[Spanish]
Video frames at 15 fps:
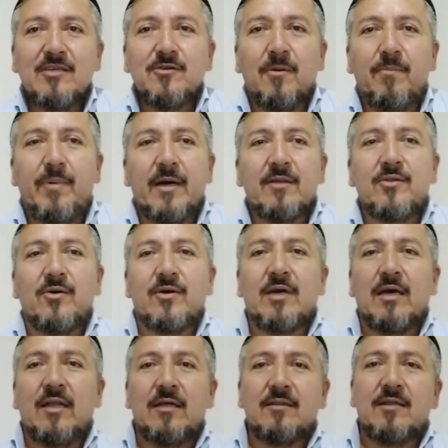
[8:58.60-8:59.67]
es un pacto
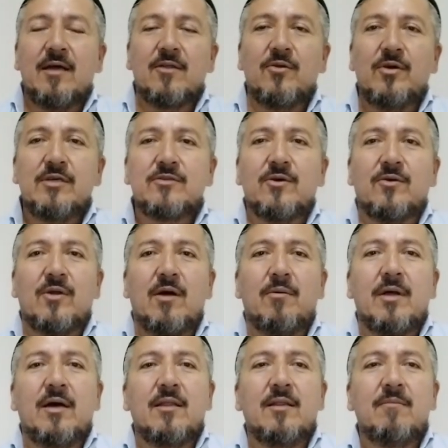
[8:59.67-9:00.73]
que el Eterno hizo con
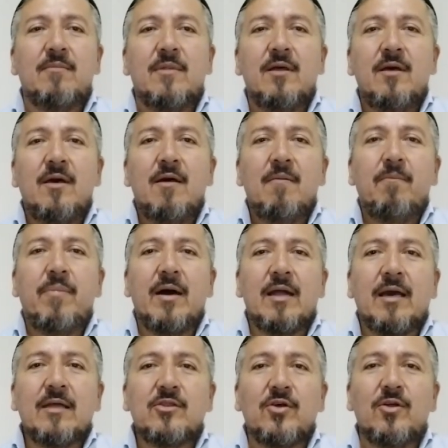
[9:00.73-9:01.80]
Abraham
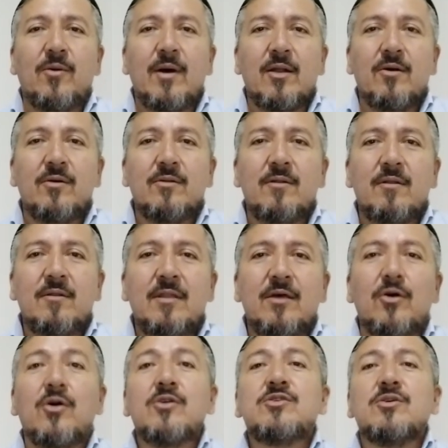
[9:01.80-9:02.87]
para que todo varón
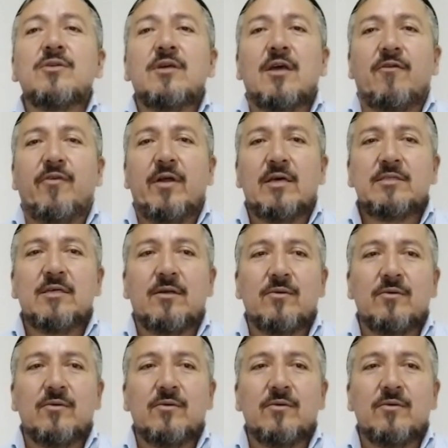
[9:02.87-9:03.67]
de ocho días fuera